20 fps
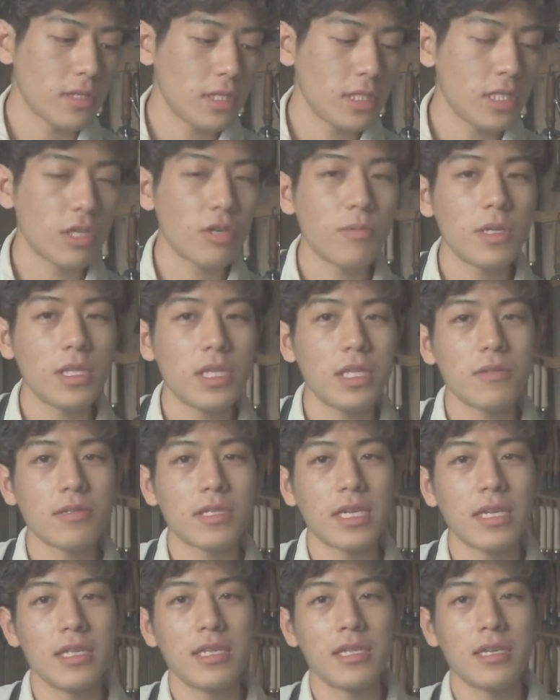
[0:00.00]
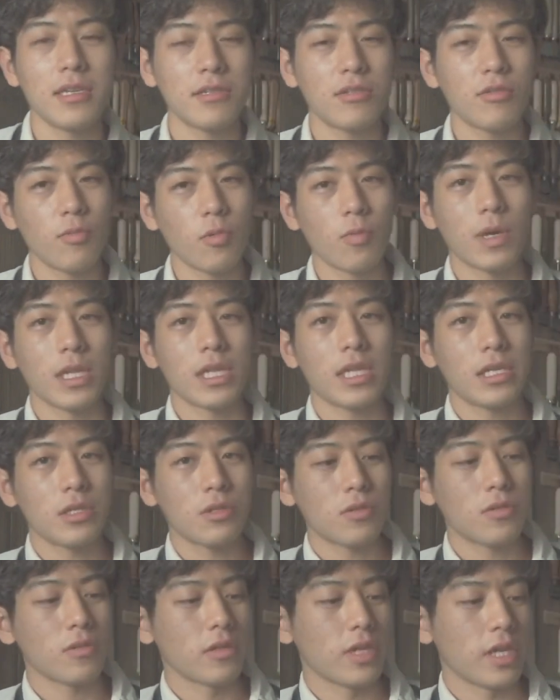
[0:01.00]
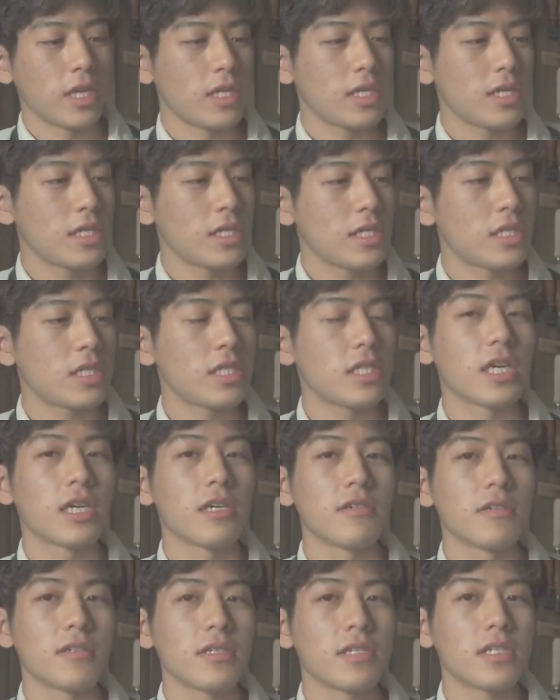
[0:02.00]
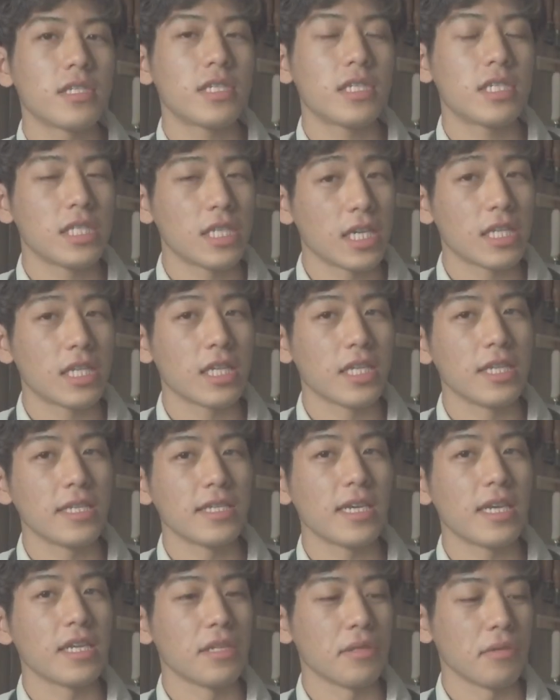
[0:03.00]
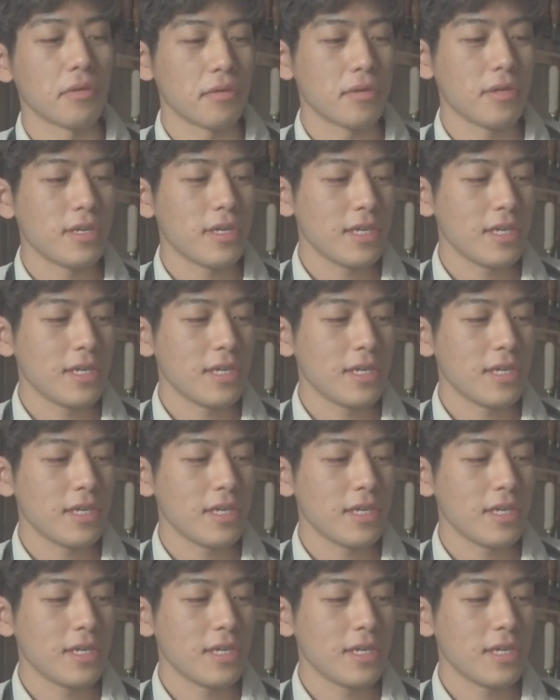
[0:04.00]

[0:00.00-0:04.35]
ジャコメッティのサンダルともまたちょっとね違う違ったデザインの